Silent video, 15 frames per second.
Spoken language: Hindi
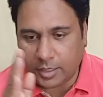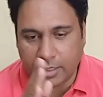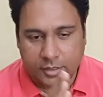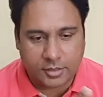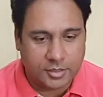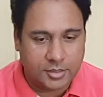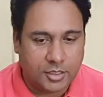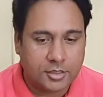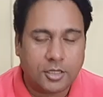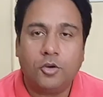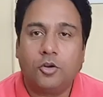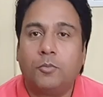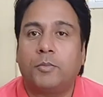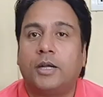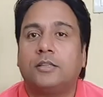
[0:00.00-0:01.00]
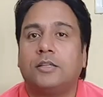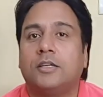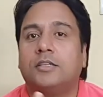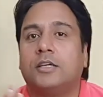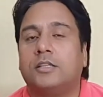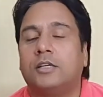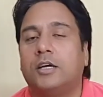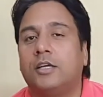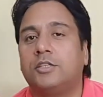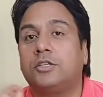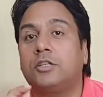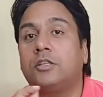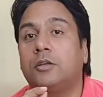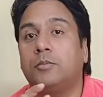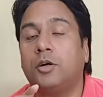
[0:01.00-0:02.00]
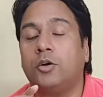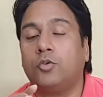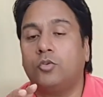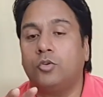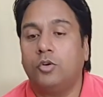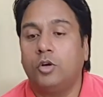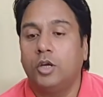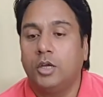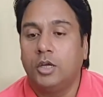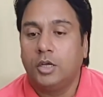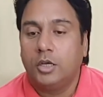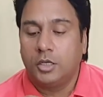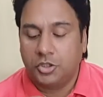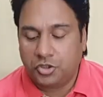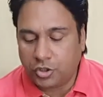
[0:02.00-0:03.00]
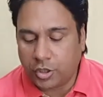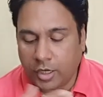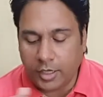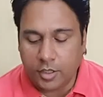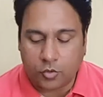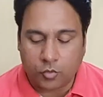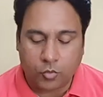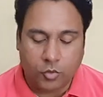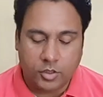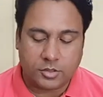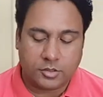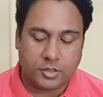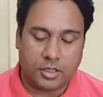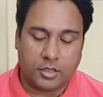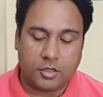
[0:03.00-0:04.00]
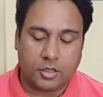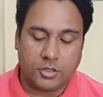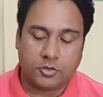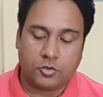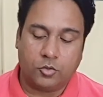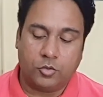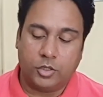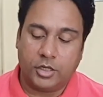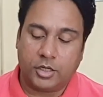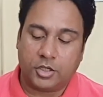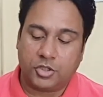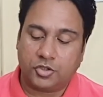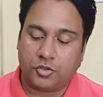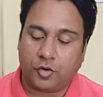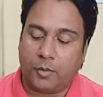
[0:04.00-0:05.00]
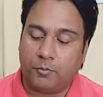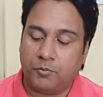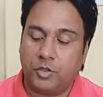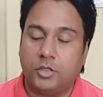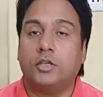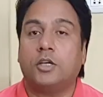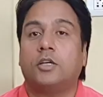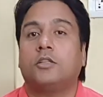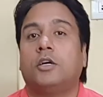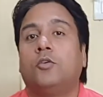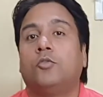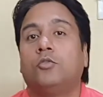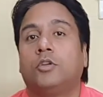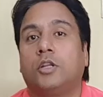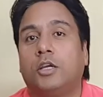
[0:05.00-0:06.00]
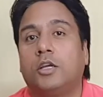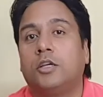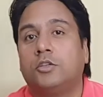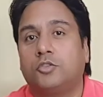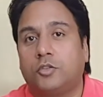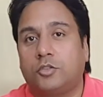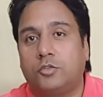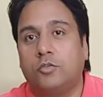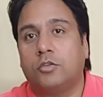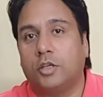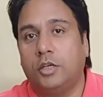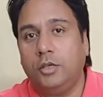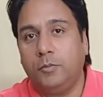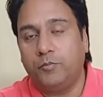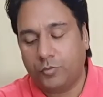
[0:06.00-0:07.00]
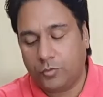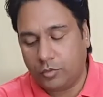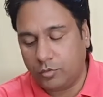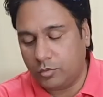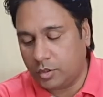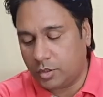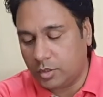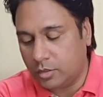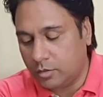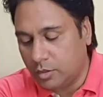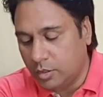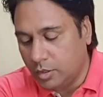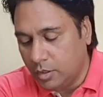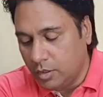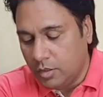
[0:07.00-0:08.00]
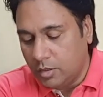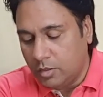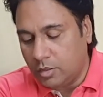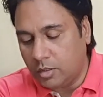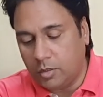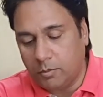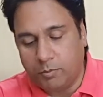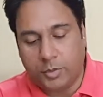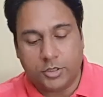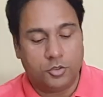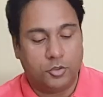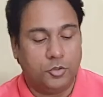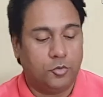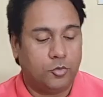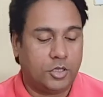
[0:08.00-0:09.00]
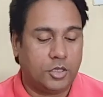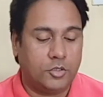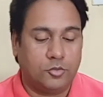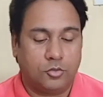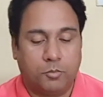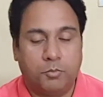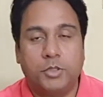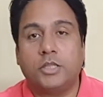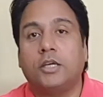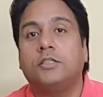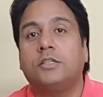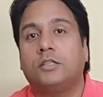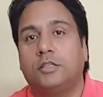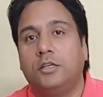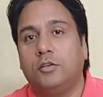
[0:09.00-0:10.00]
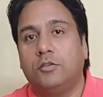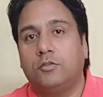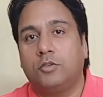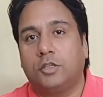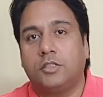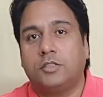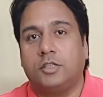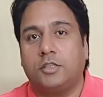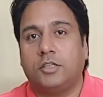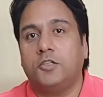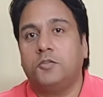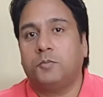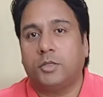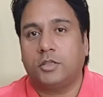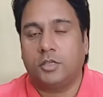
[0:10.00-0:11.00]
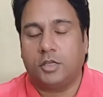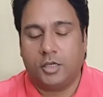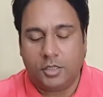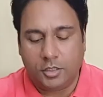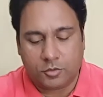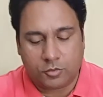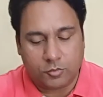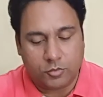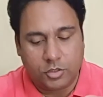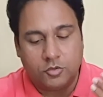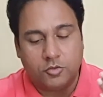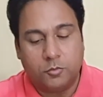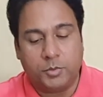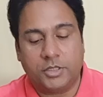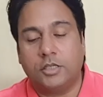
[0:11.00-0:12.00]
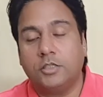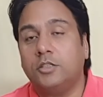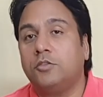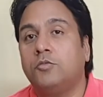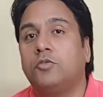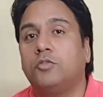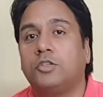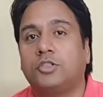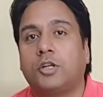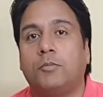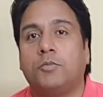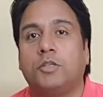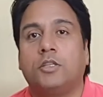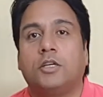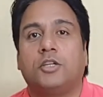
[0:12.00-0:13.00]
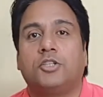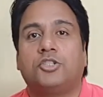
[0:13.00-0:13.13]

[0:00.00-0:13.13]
घटता जाता है और बढ़ता जाता है चंद्रमा को क्षय रोग से ग्रस्त होने का श्राप दे दिया था उनके ससुर ने उनके पत्नियों के जो पिताजी थे उनकी सत्ताईस पत्नियां हैं ना तो उनके जो पिताजी थे उन्होंने श्राप दे दिया कि